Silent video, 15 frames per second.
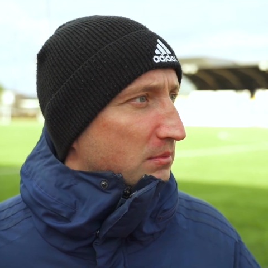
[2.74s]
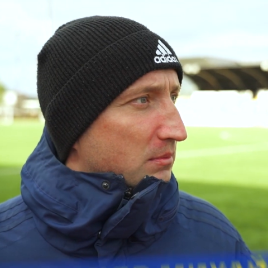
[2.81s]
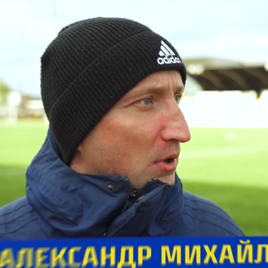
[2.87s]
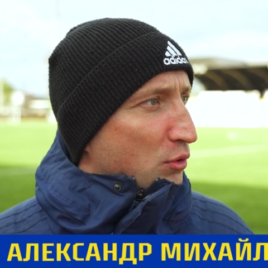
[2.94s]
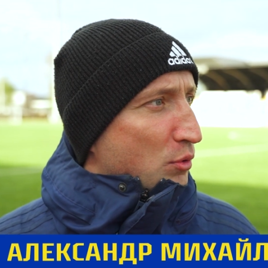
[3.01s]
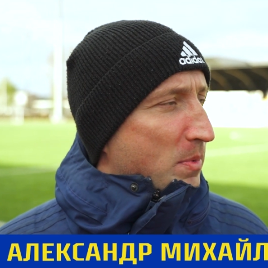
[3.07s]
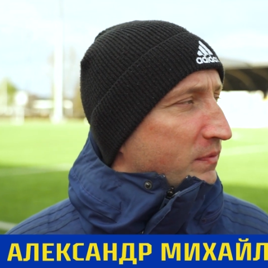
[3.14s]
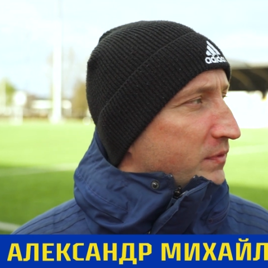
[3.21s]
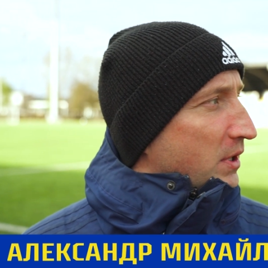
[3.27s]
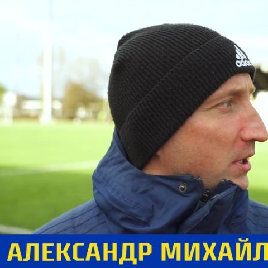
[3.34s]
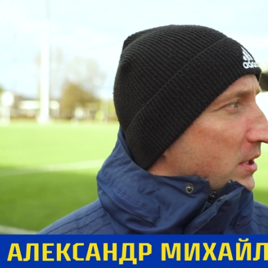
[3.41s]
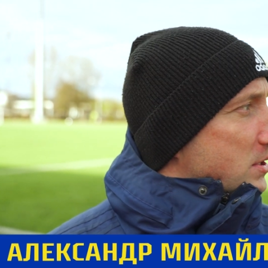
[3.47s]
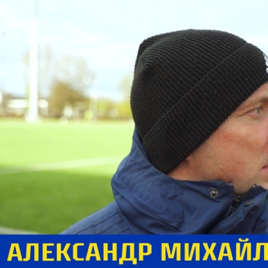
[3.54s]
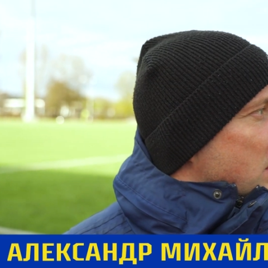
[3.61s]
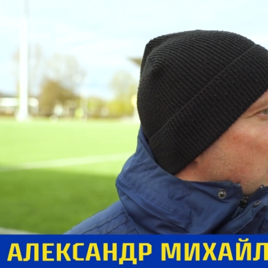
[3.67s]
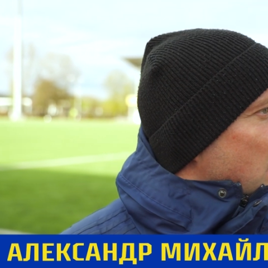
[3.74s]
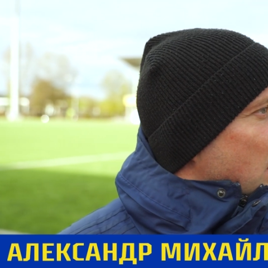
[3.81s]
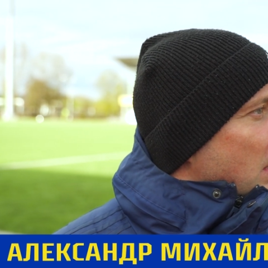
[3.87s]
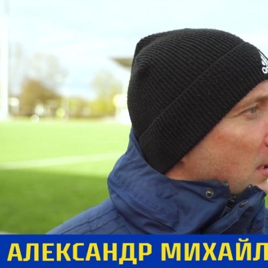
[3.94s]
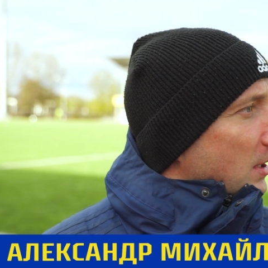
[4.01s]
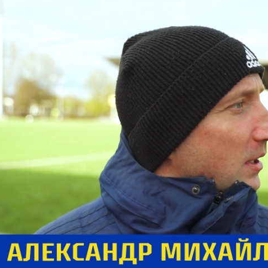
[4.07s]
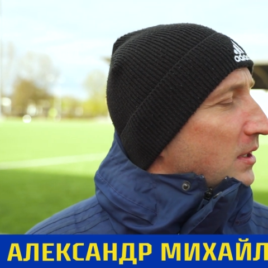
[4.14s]
Могу повторить
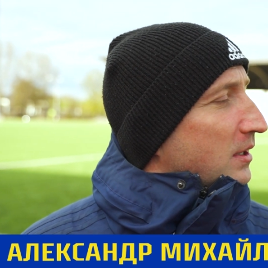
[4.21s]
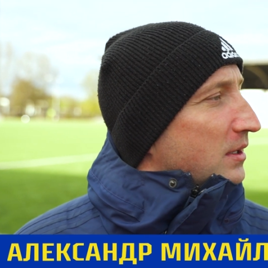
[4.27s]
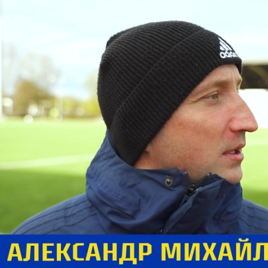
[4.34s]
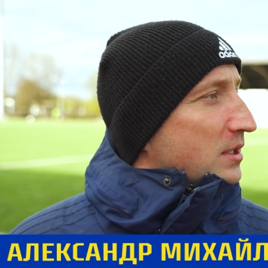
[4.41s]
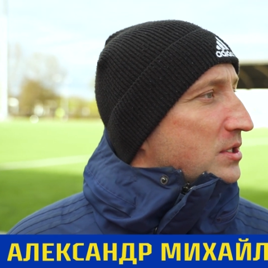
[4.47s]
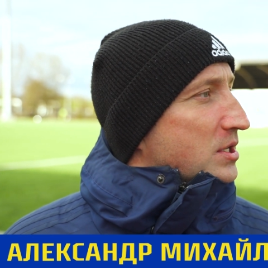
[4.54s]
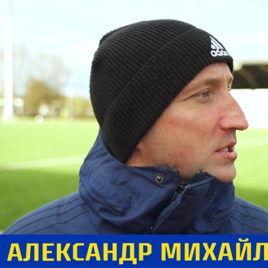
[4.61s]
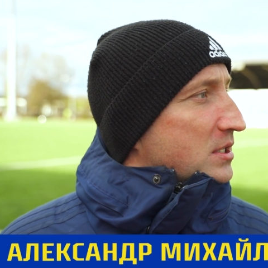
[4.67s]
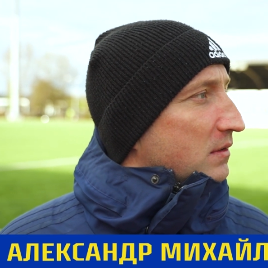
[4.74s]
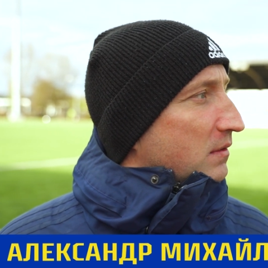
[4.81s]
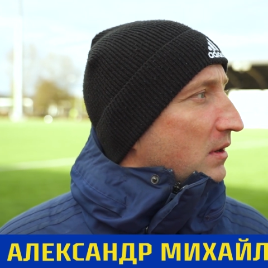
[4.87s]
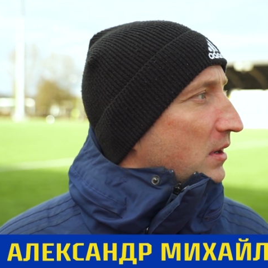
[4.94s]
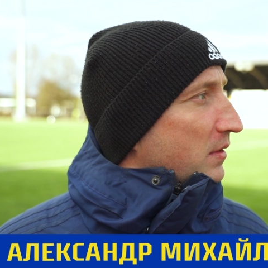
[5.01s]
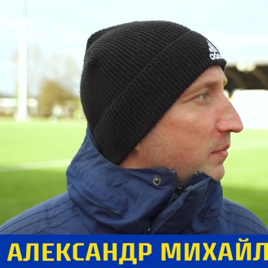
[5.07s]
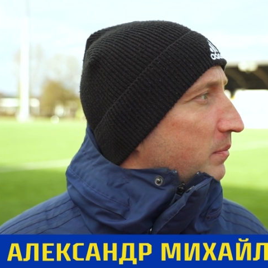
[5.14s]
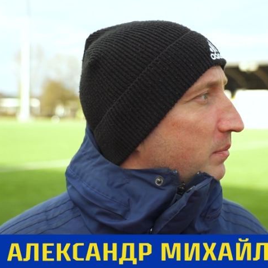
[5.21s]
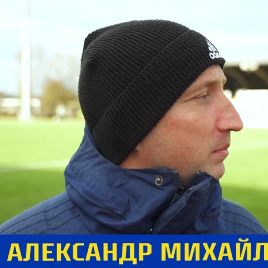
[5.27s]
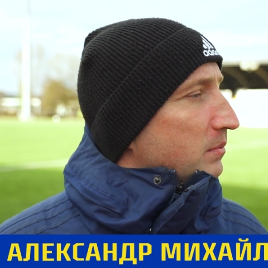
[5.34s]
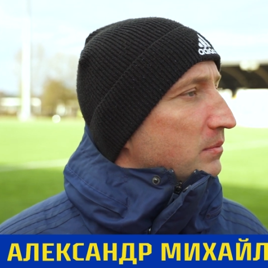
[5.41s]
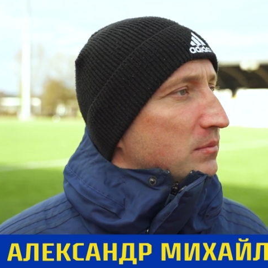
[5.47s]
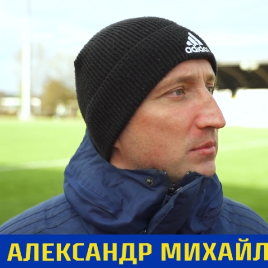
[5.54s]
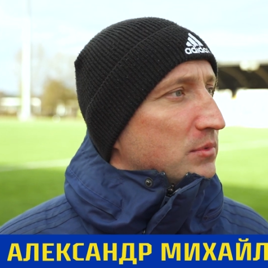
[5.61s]
те слова,
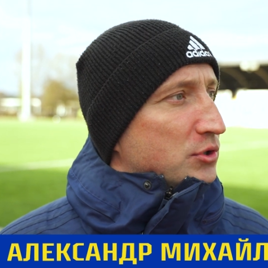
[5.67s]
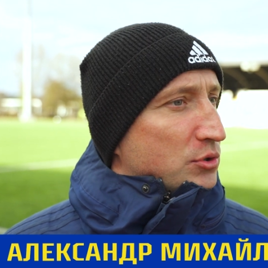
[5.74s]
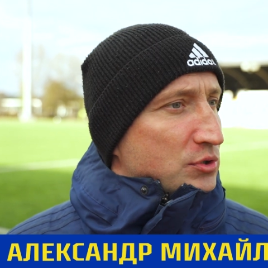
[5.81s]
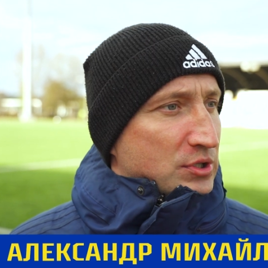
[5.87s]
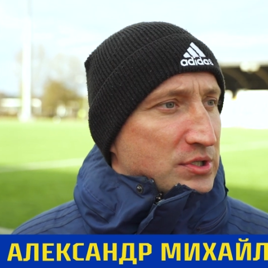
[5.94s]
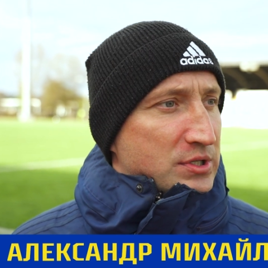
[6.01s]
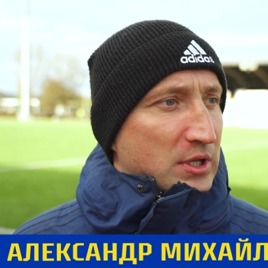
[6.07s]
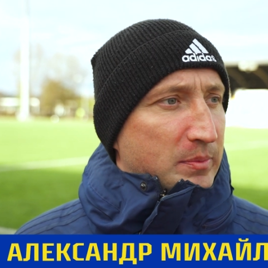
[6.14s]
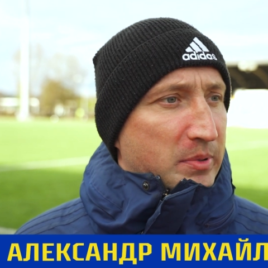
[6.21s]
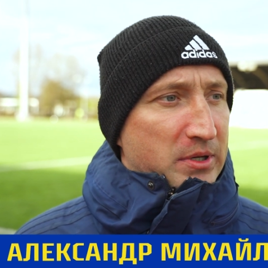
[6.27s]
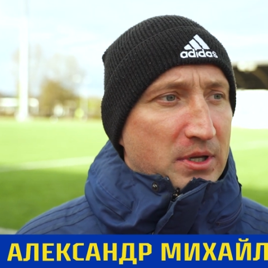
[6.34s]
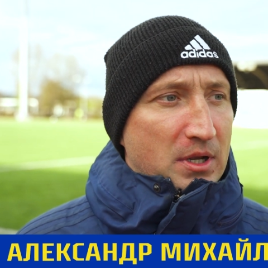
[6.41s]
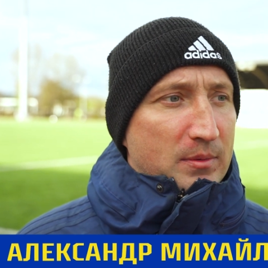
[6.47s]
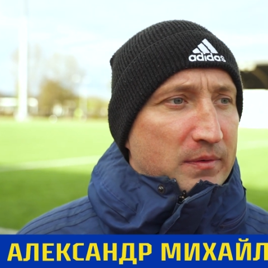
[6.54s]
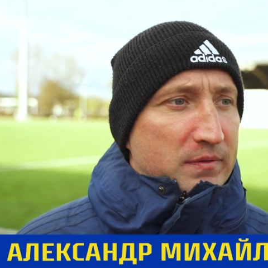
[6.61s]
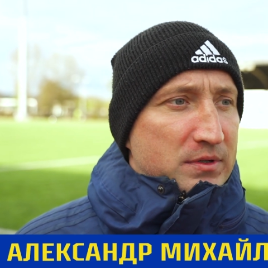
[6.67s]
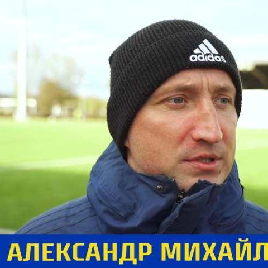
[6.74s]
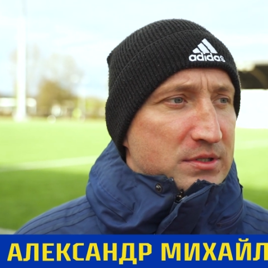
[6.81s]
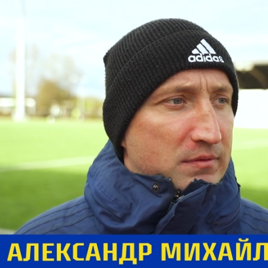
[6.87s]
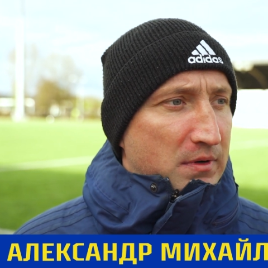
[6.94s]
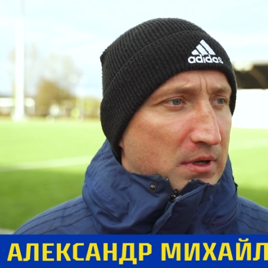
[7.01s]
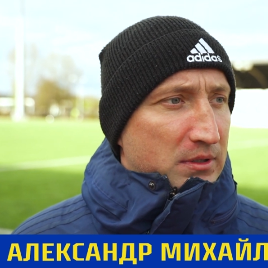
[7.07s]
что сказал парням и в
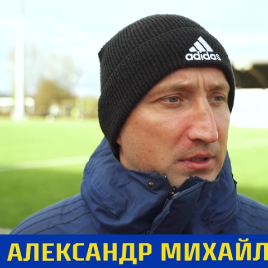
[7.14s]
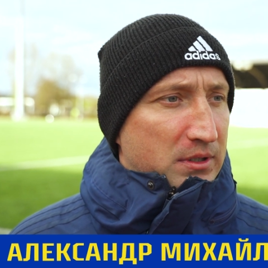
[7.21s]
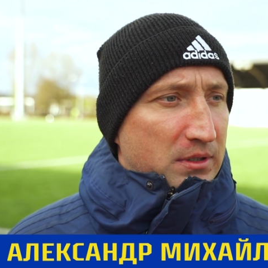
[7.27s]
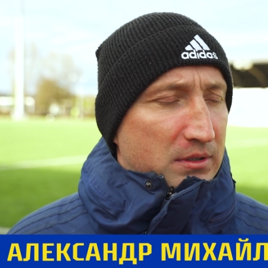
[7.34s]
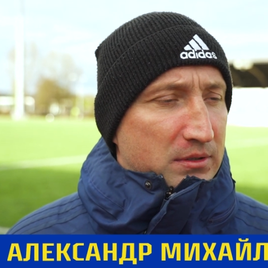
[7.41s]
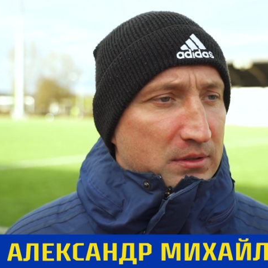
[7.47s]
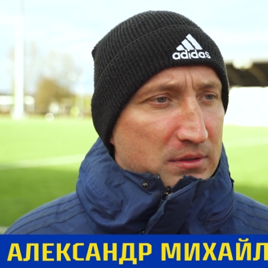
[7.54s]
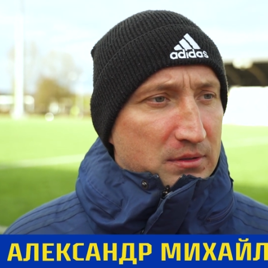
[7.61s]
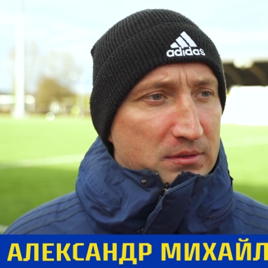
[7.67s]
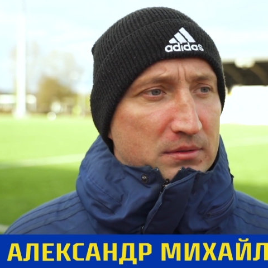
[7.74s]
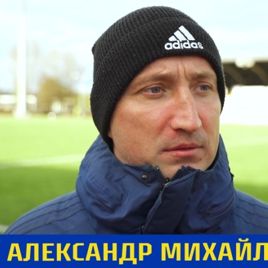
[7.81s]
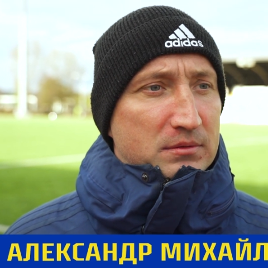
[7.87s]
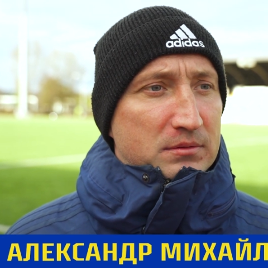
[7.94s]
раздевалке. Это